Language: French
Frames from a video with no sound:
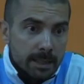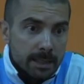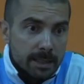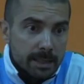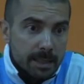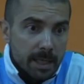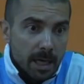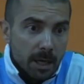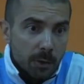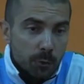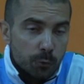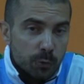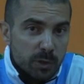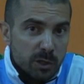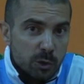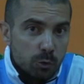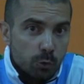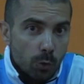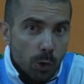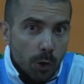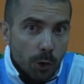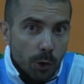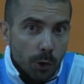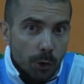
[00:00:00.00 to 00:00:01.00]
il y a huit
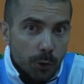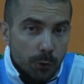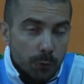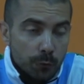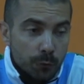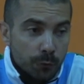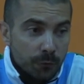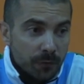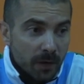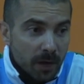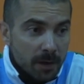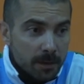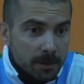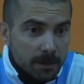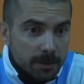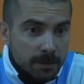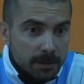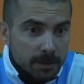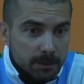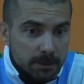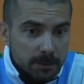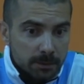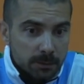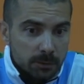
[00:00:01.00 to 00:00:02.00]
joueurs U20,
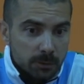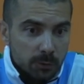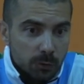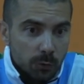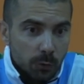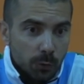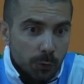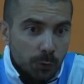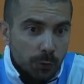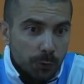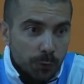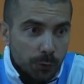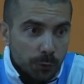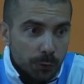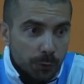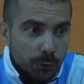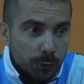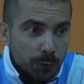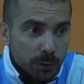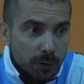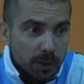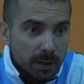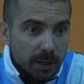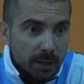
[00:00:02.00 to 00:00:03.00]
donc
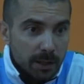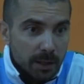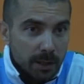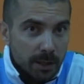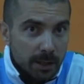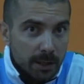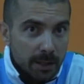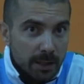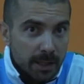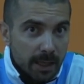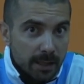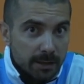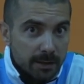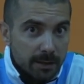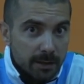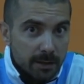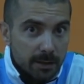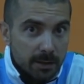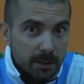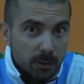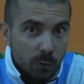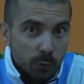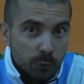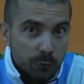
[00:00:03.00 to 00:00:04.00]
euh, les
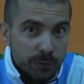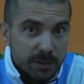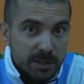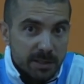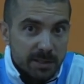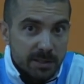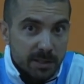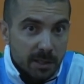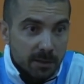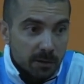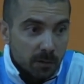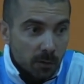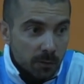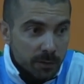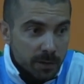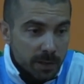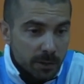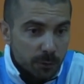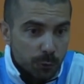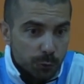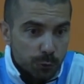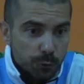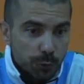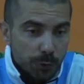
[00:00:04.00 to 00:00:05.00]
cadets ont 17 ans, il y a
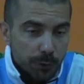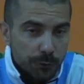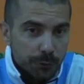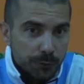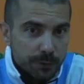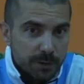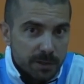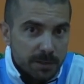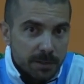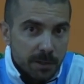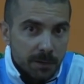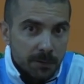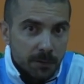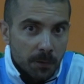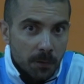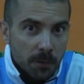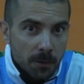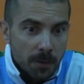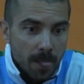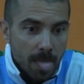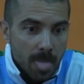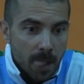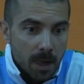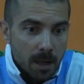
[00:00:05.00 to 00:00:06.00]
deux joueurs de 17 ans,
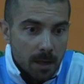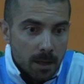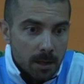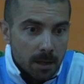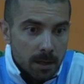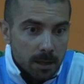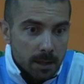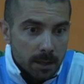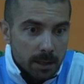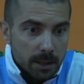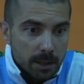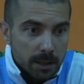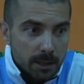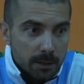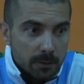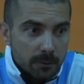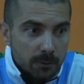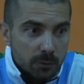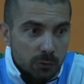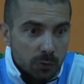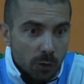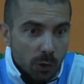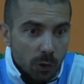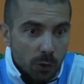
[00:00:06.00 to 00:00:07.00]
et
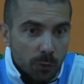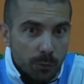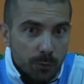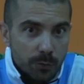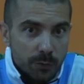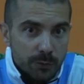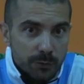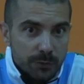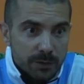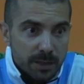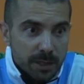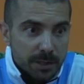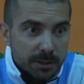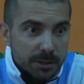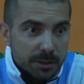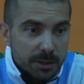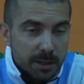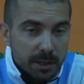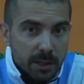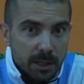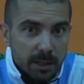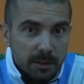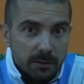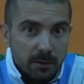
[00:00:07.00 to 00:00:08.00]
le joueur le plus
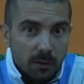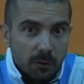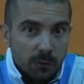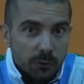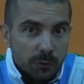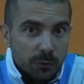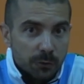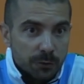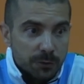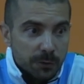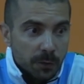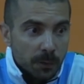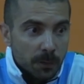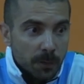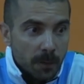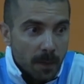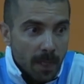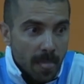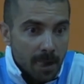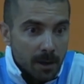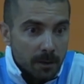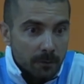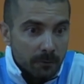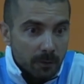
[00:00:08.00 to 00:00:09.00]
âgé a 32 ans.
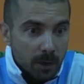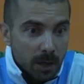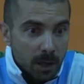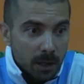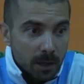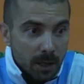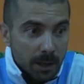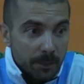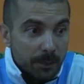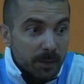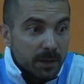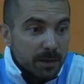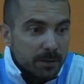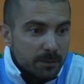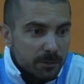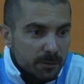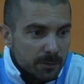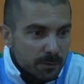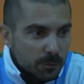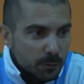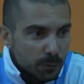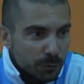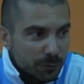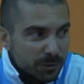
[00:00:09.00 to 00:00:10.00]
Voilà, après,
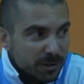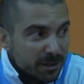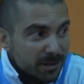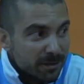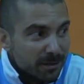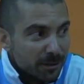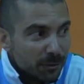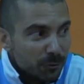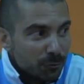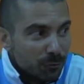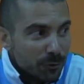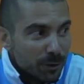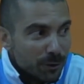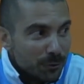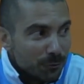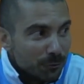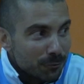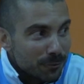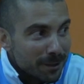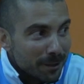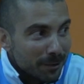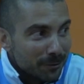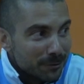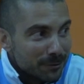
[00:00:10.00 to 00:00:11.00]
pour citer tous les noms,
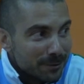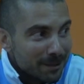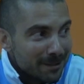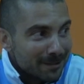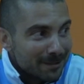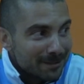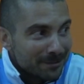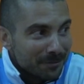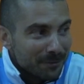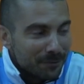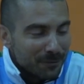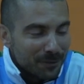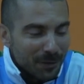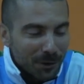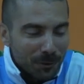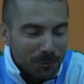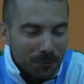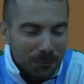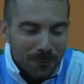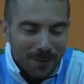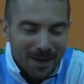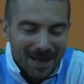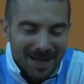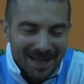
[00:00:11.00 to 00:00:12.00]
45 ça va faire long,